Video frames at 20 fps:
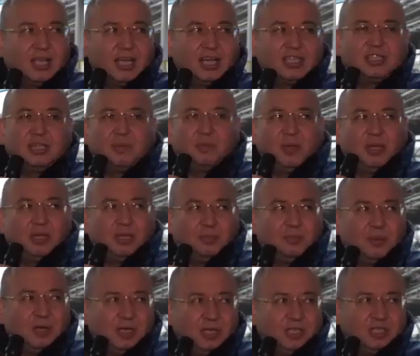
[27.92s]
Каждая пятая
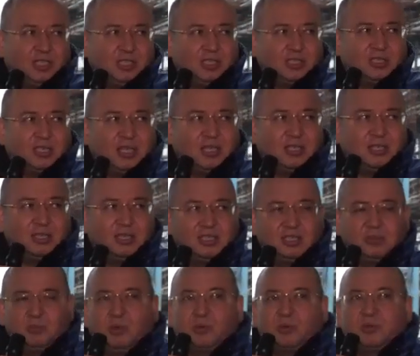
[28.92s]
покрышка, кстати, на
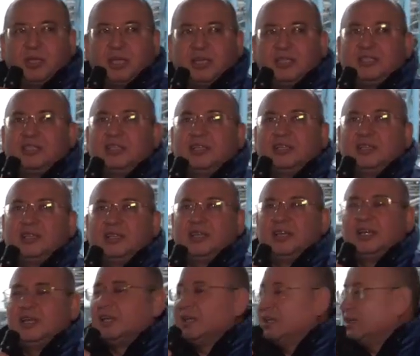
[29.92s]
земном шаре
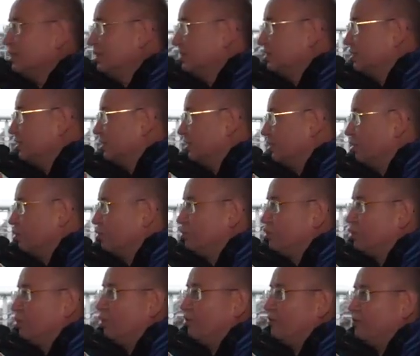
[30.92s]
сделана из э,
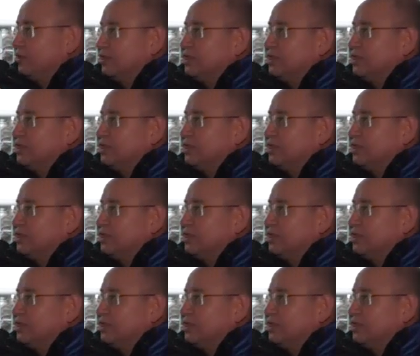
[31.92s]
каучуков